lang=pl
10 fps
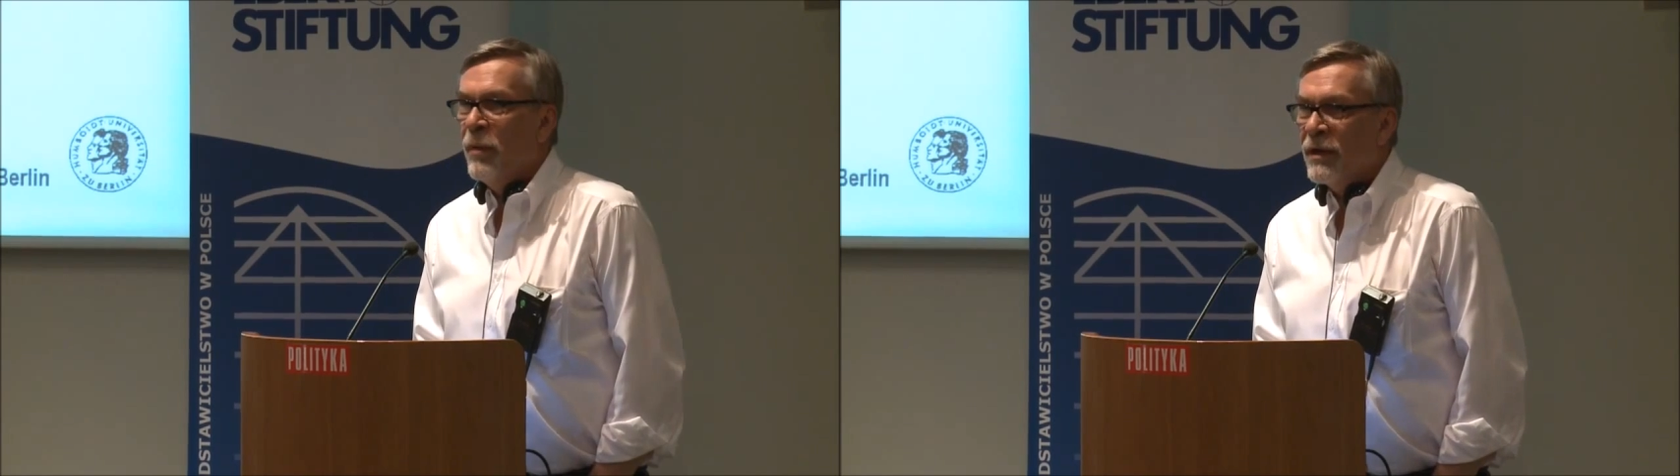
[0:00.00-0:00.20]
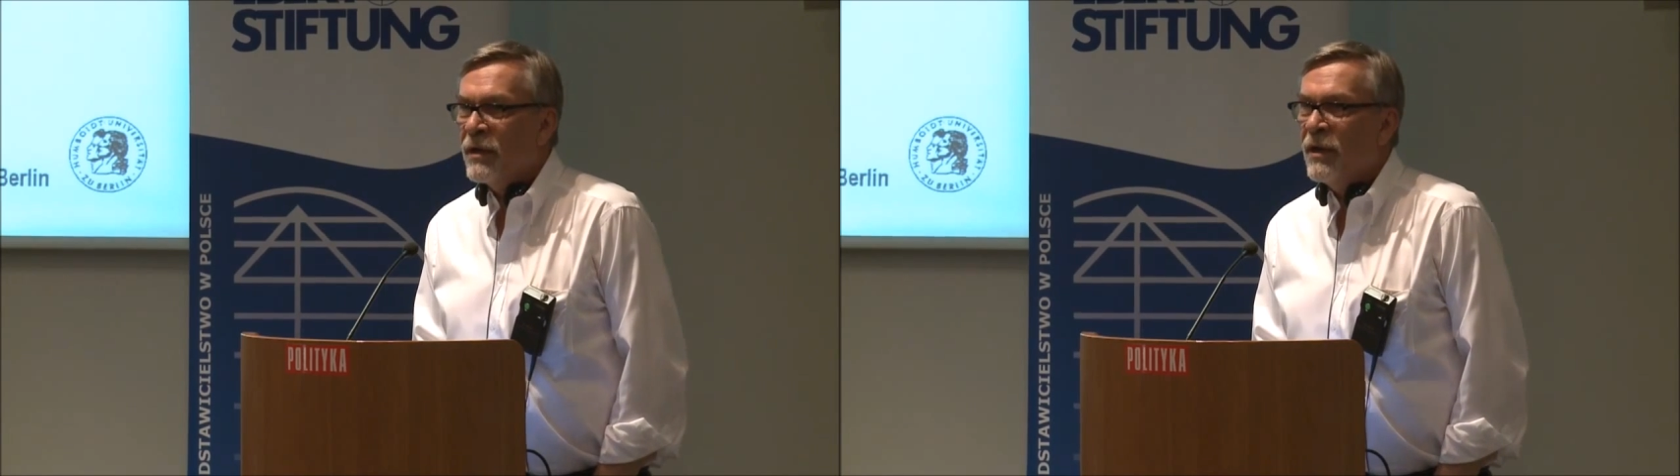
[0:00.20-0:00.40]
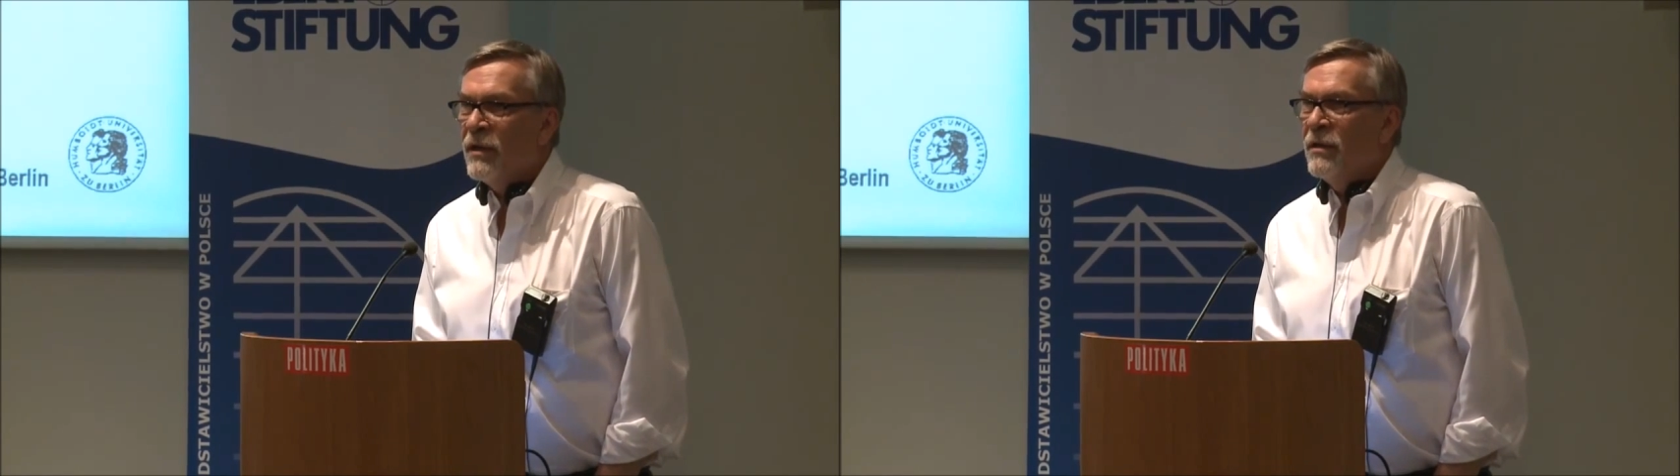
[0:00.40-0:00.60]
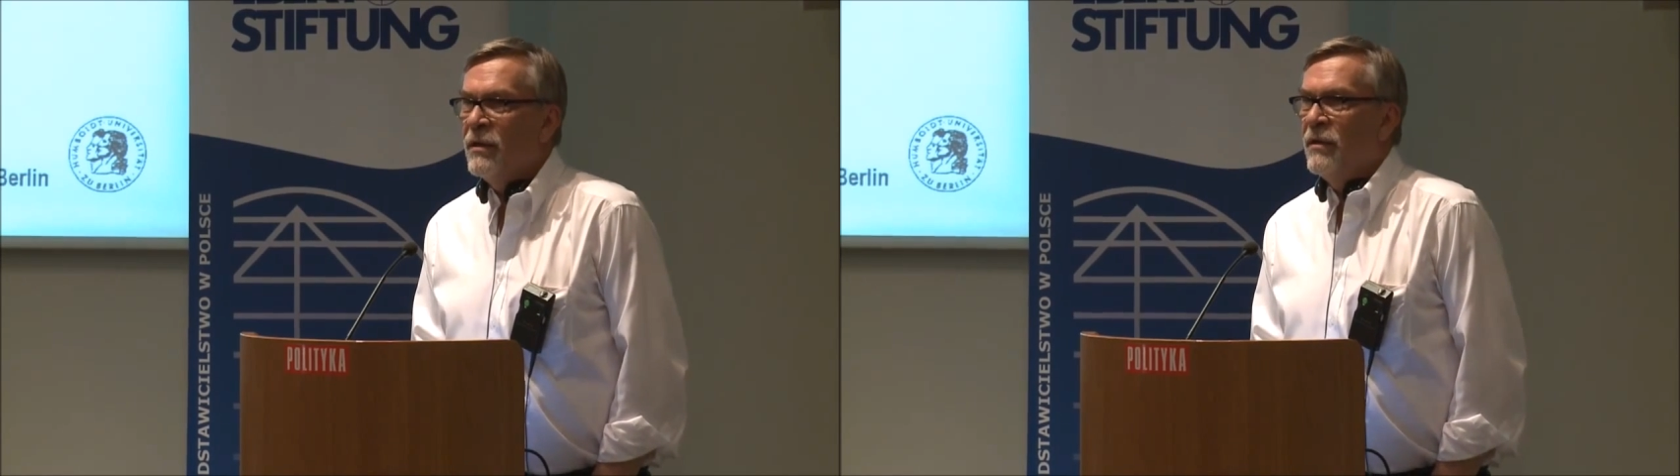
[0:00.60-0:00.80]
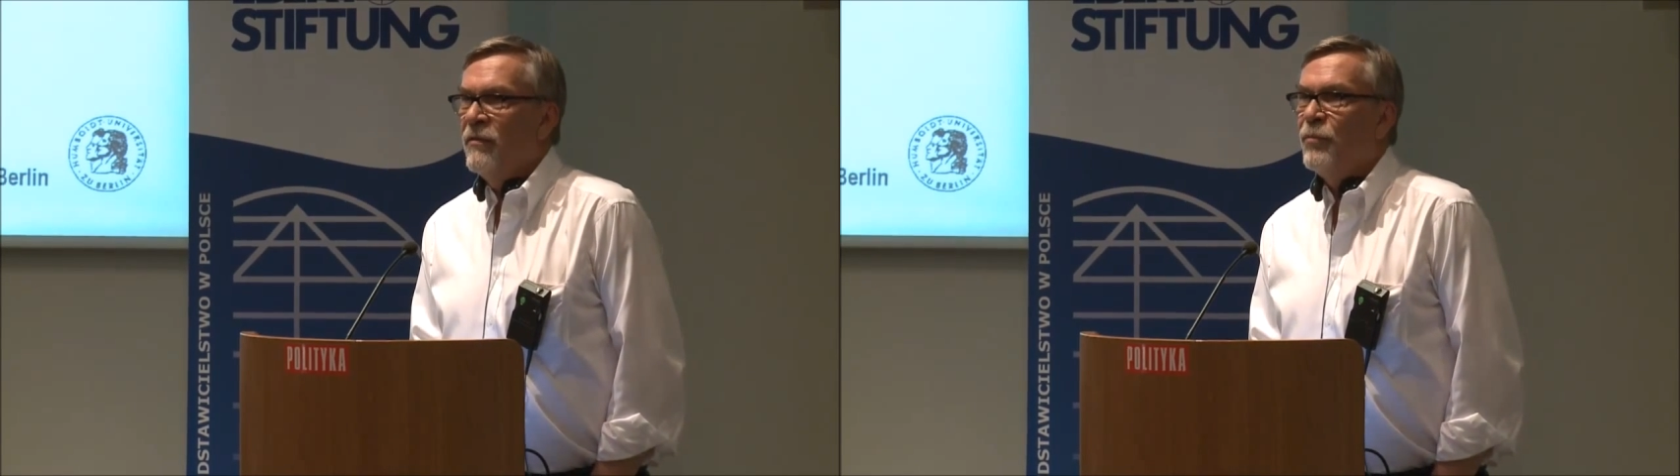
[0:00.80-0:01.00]
Merkel
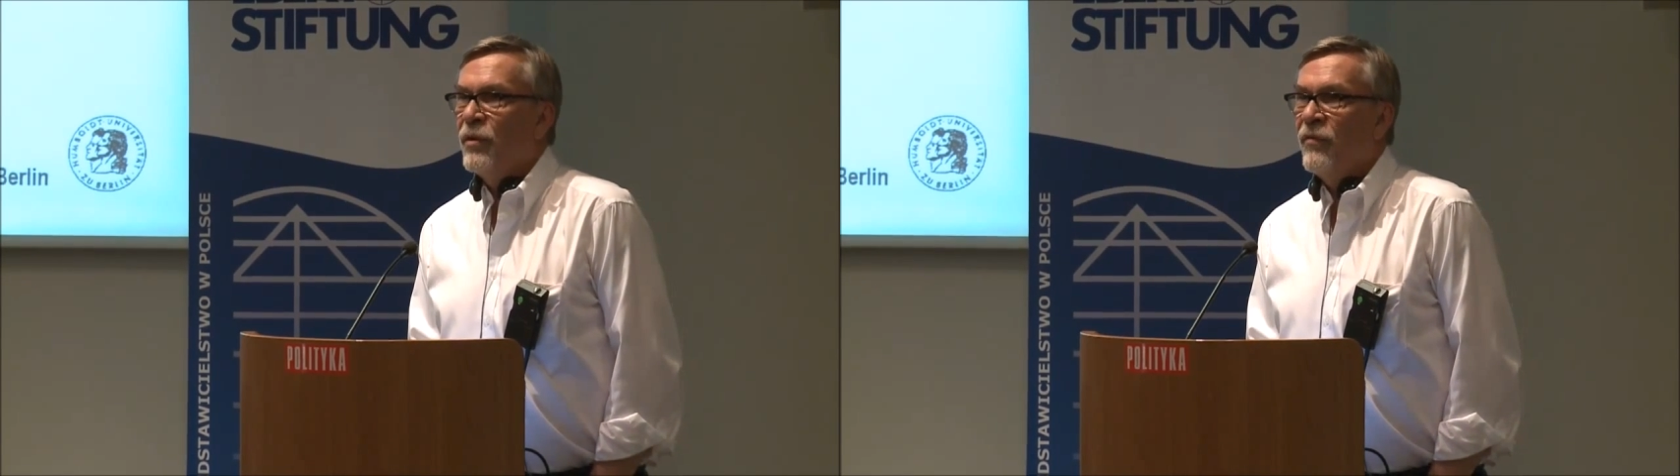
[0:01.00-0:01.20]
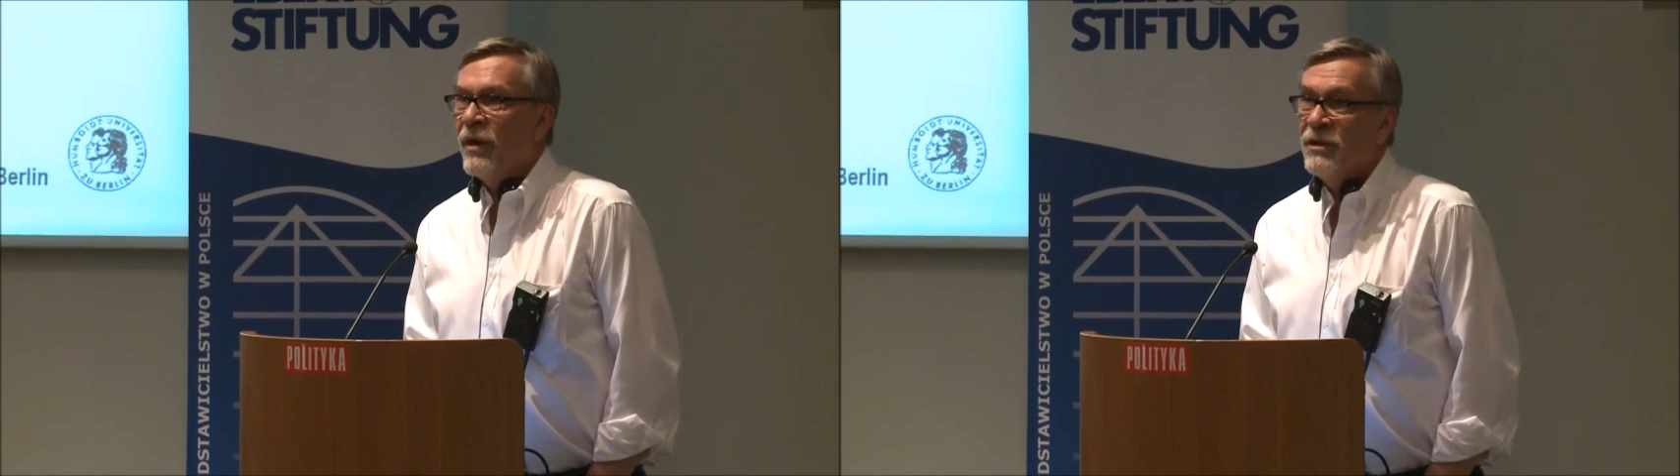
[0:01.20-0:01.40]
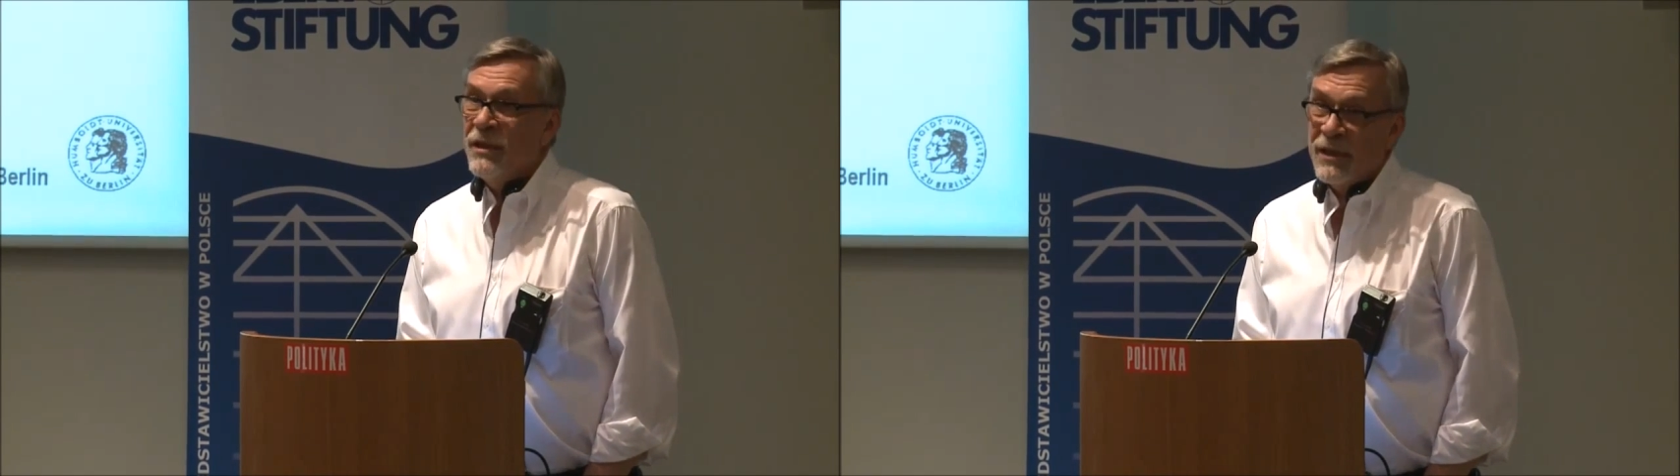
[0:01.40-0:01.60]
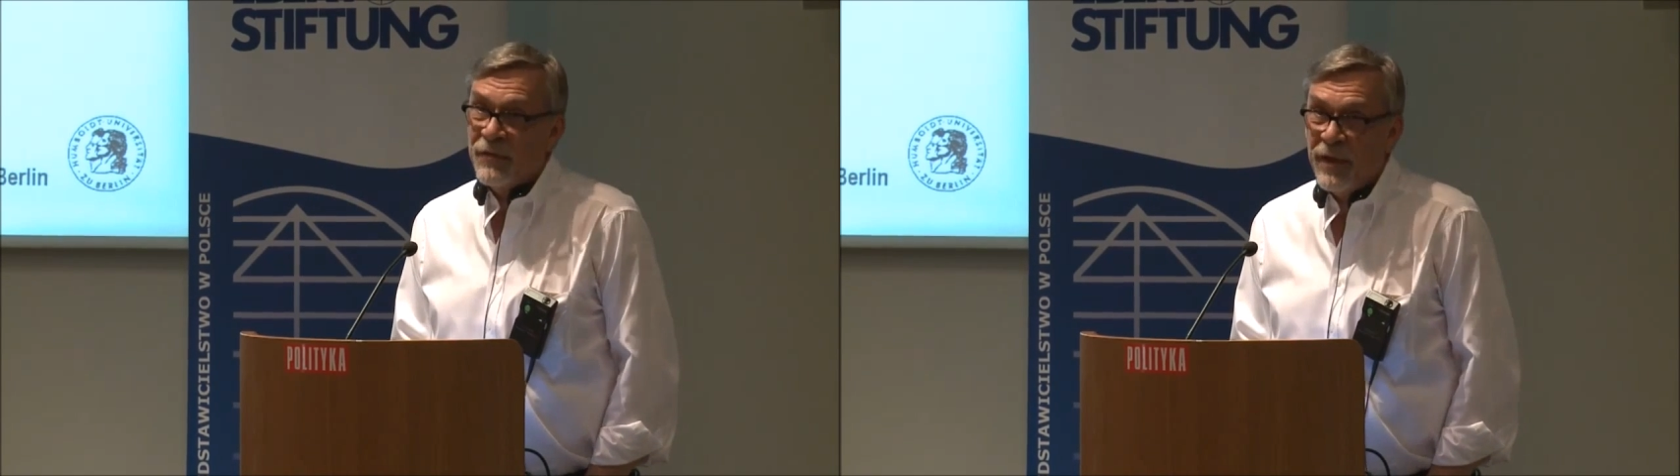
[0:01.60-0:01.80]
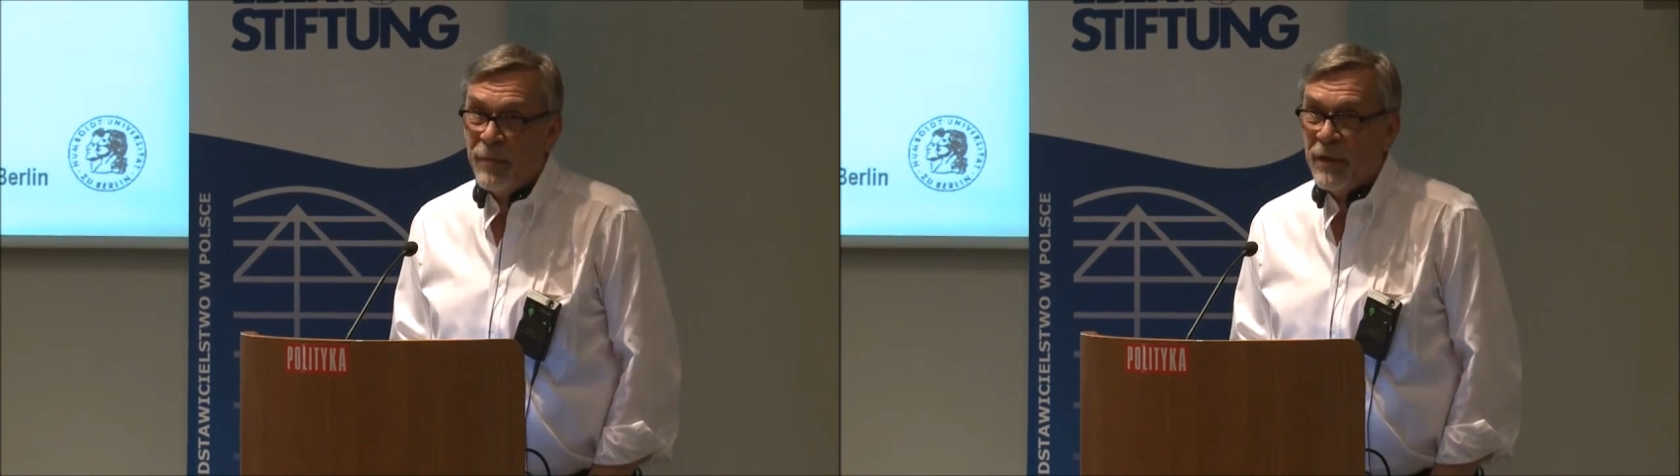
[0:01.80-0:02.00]
wprowadzi nas
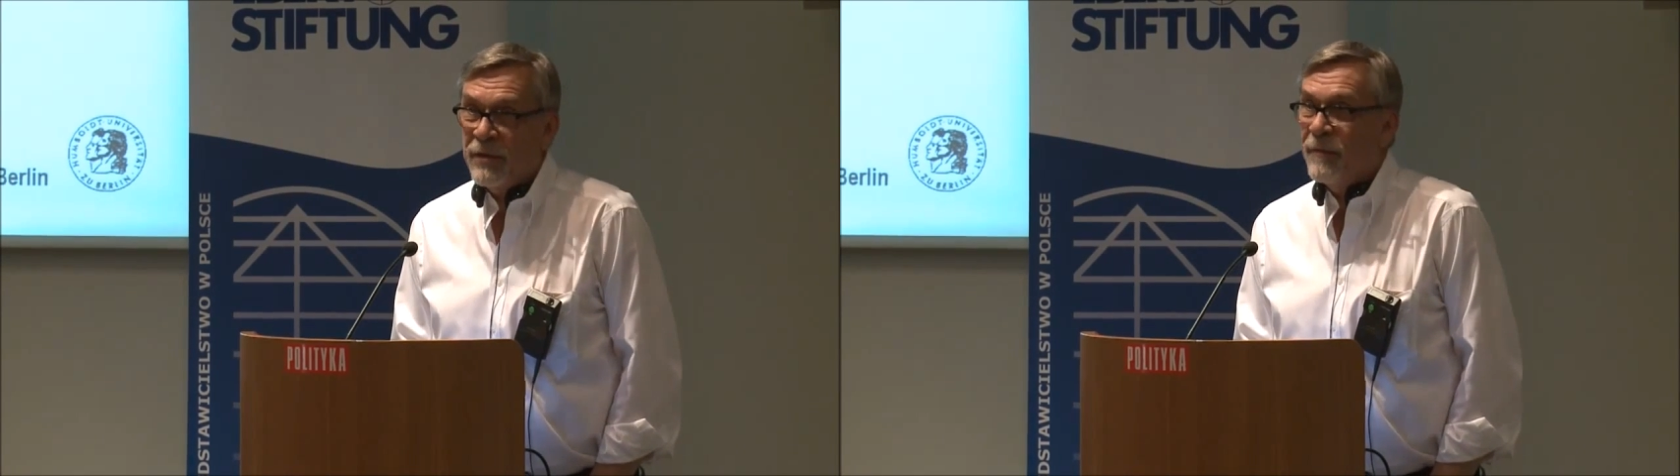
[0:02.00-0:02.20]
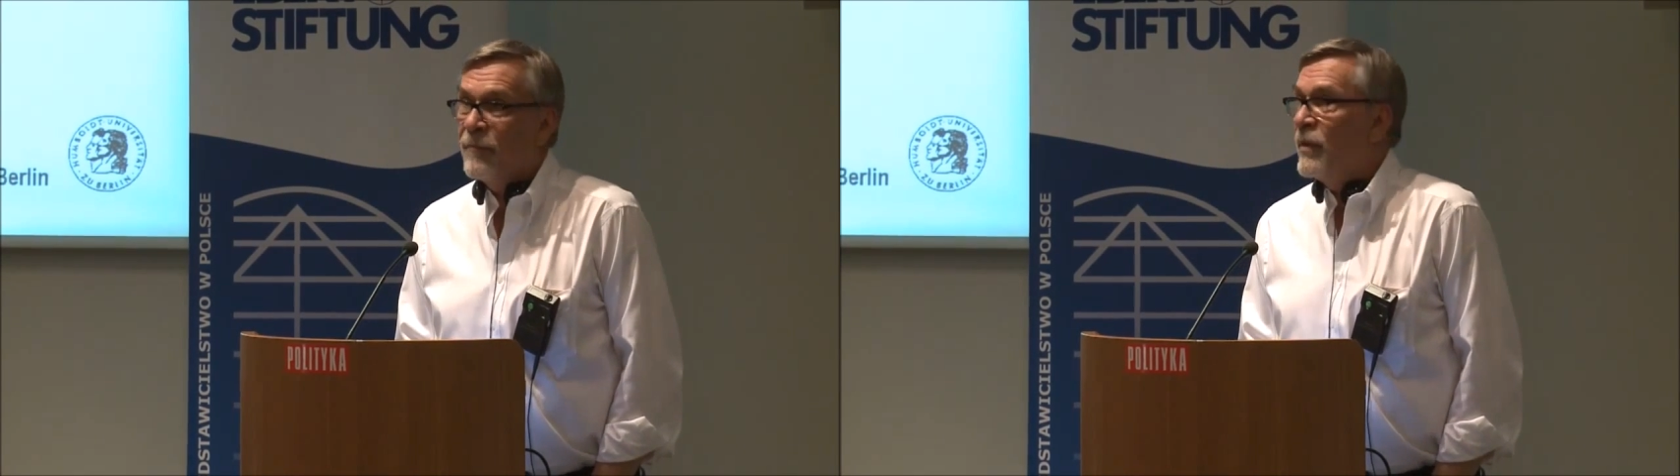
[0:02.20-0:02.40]
w temat.